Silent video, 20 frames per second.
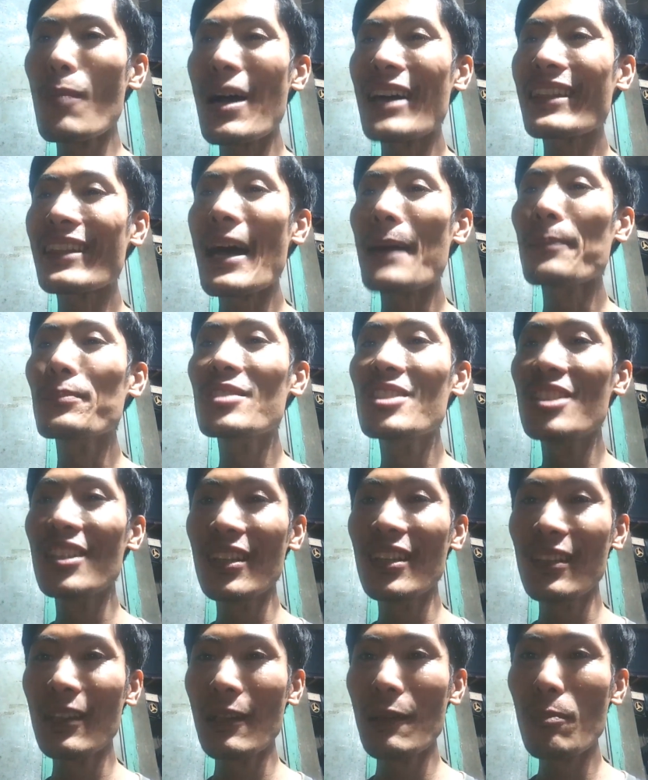
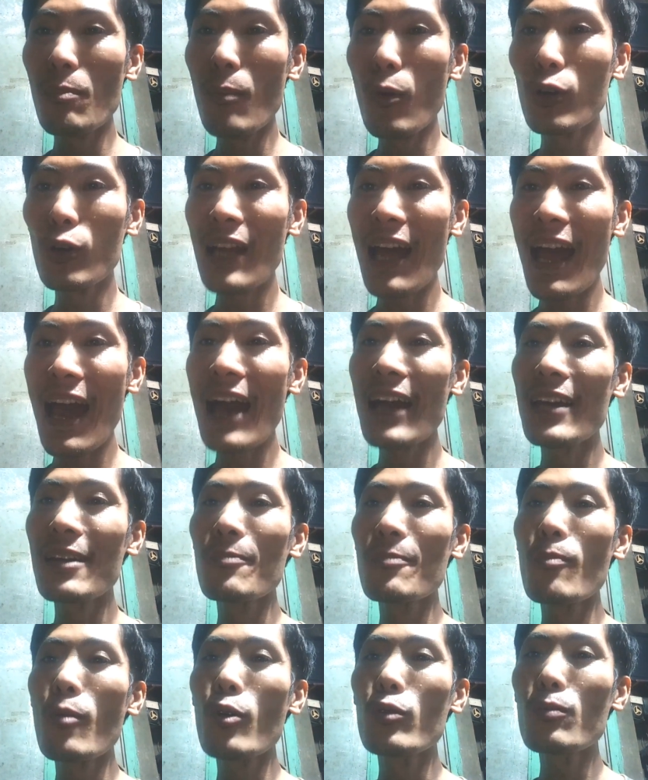389
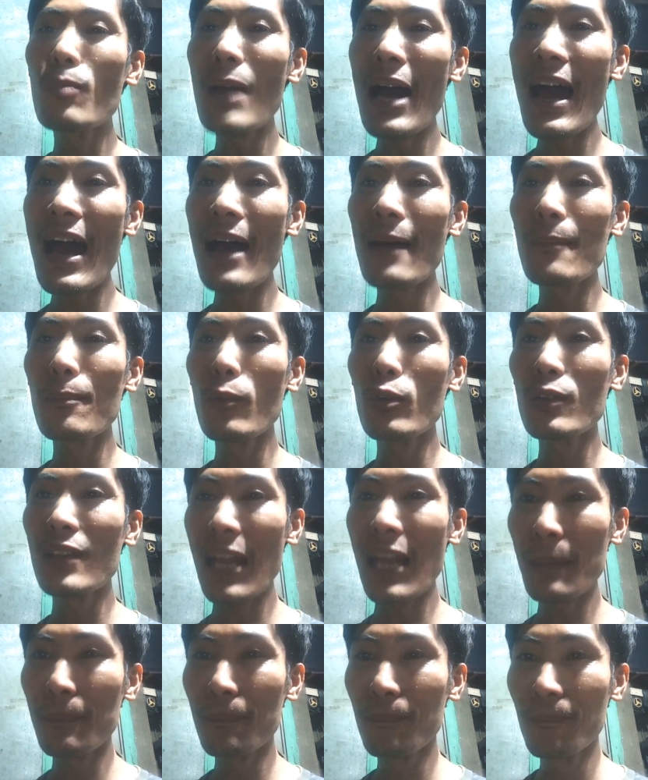42 43
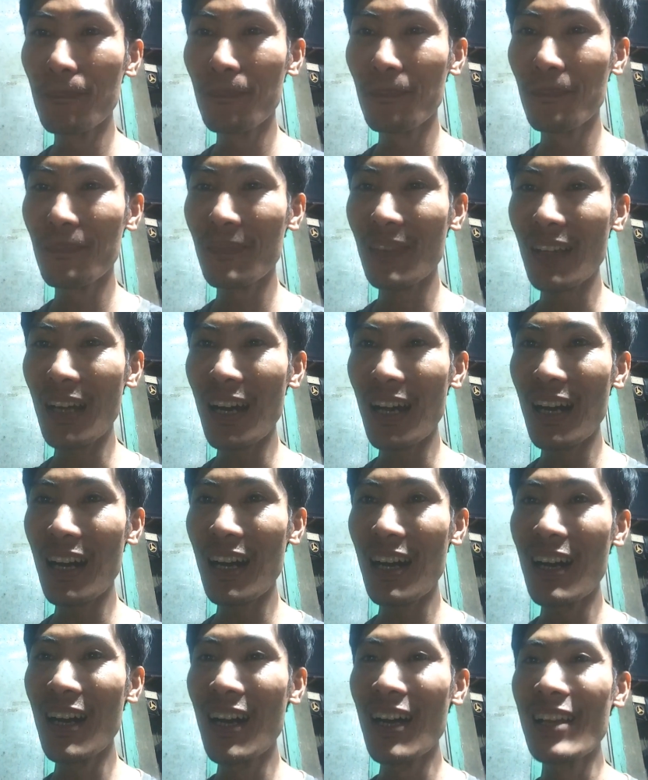45
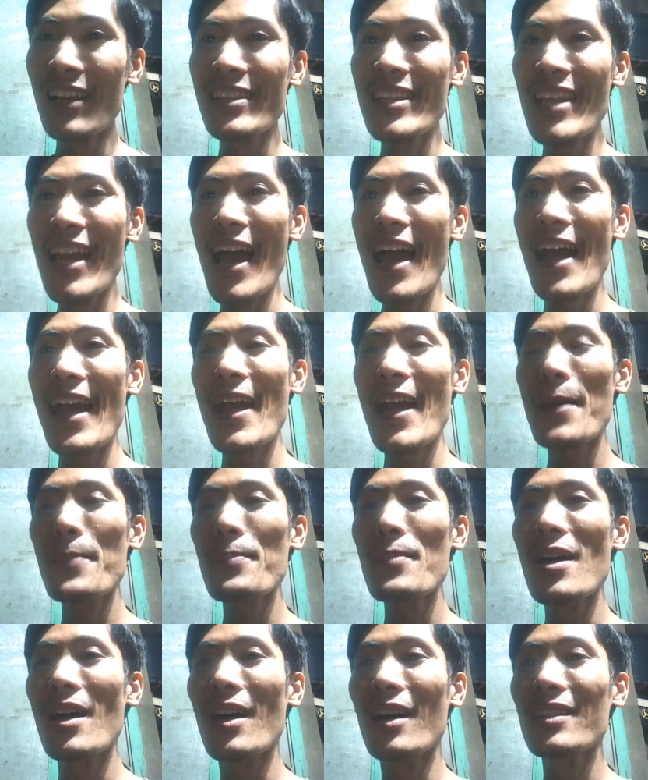đó nhà
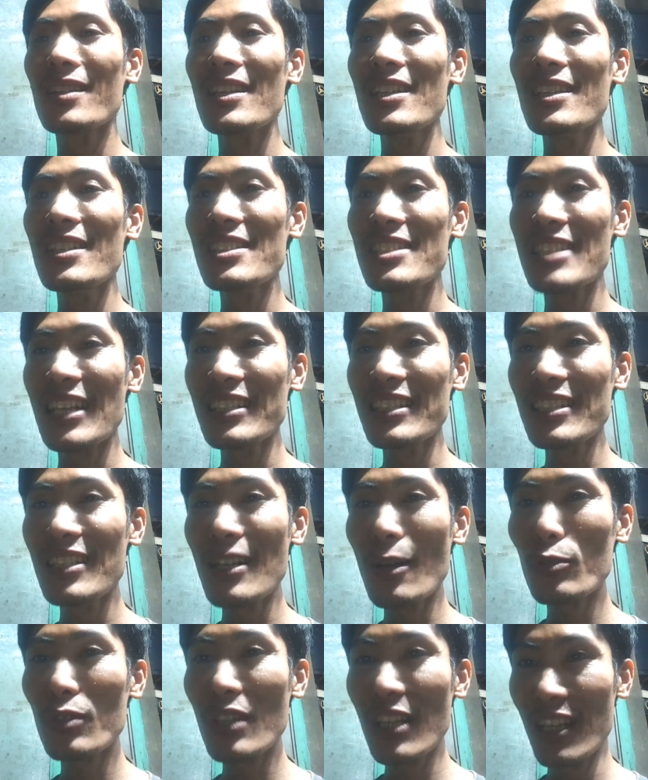em ở thị trấn
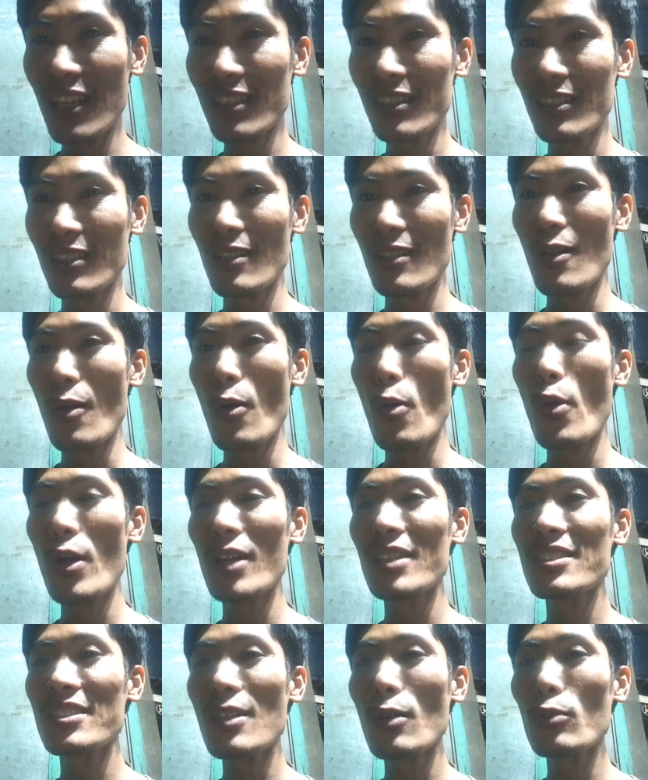Dầu Tiếng
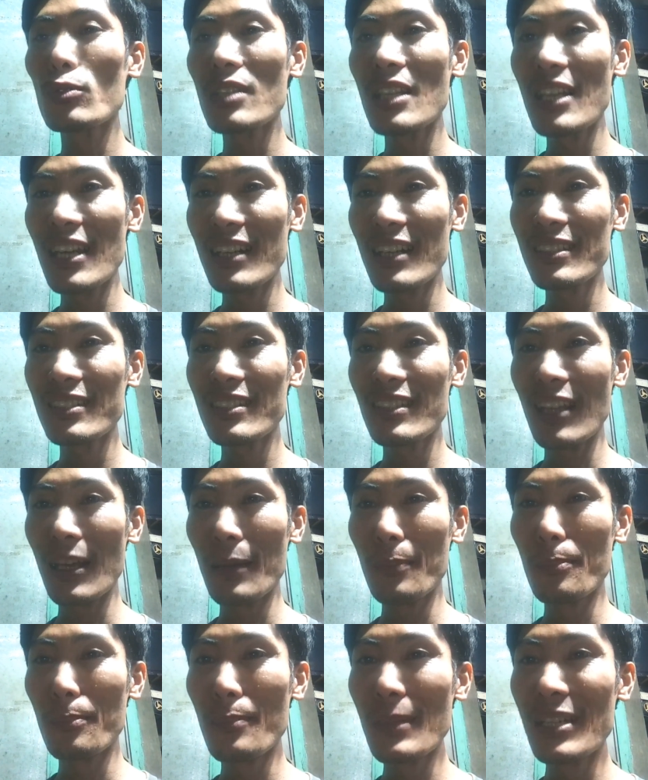huyện Dầu Tiếng
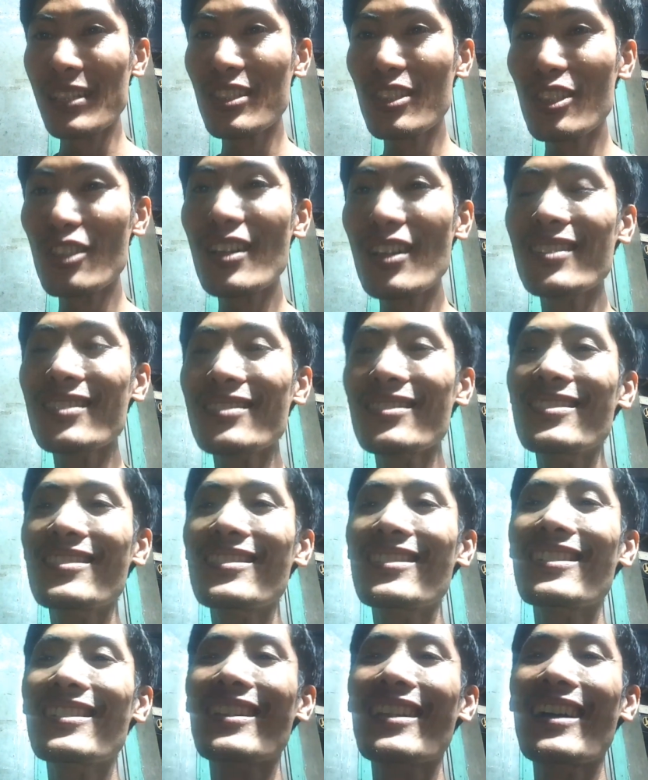tỉnh Bình Dương
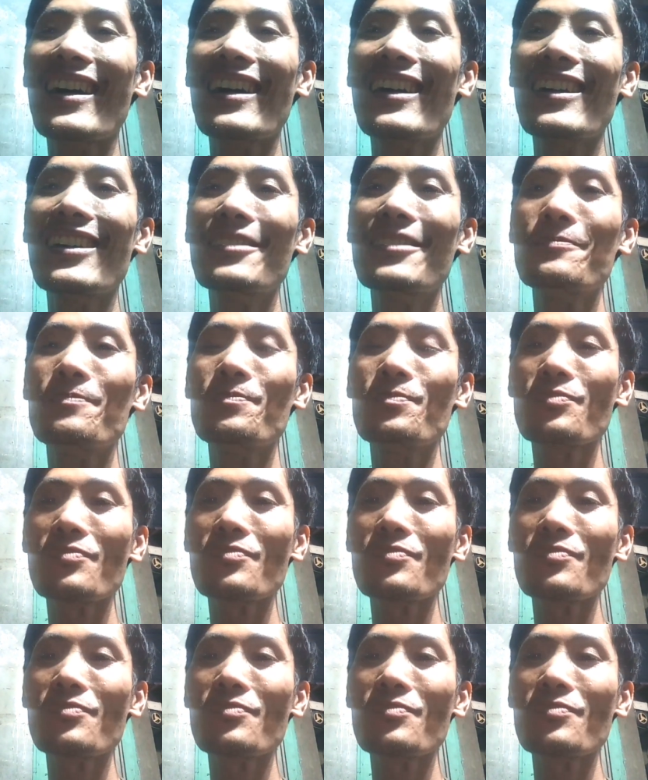đó.